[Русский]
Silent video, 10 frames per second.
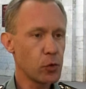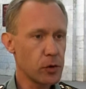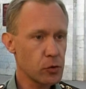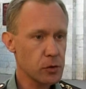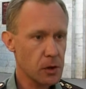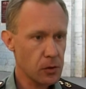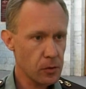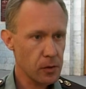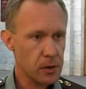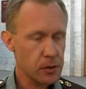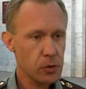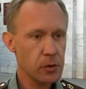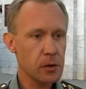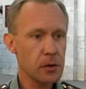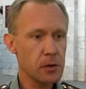будет установлено,
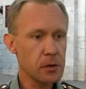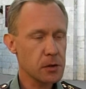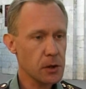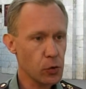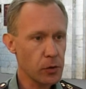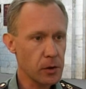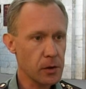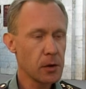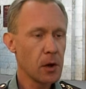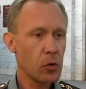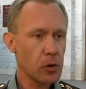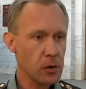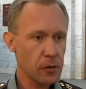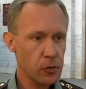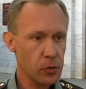что это сотрудник
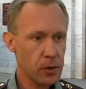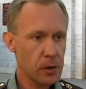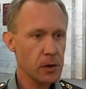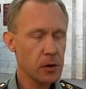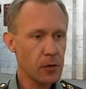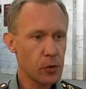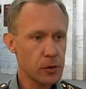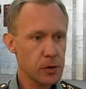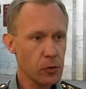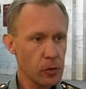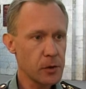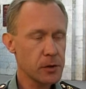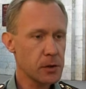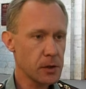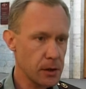органов внутренних дел Воронежской
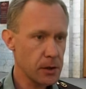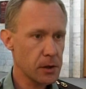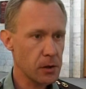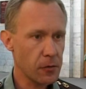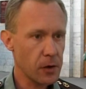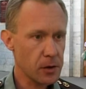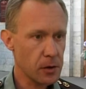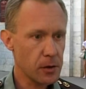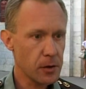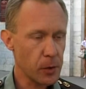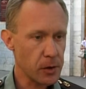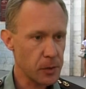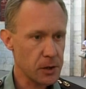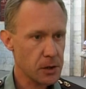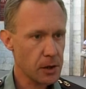области, и этот факт имел
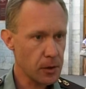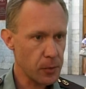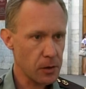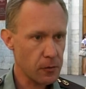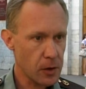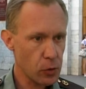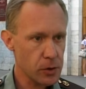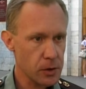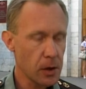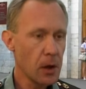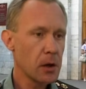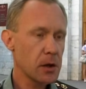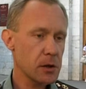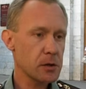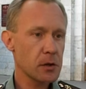место именно в Воронеже,
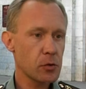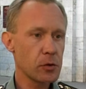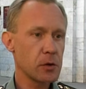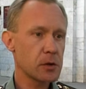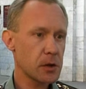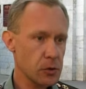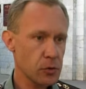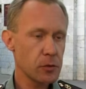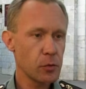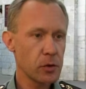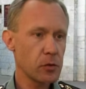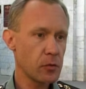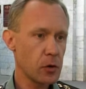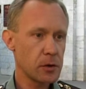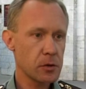этот сотрудник сразу же
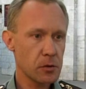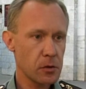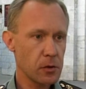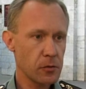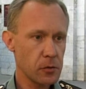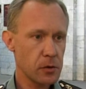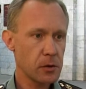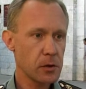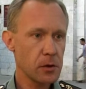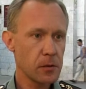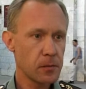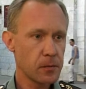будет уволен из органов внутренних дел.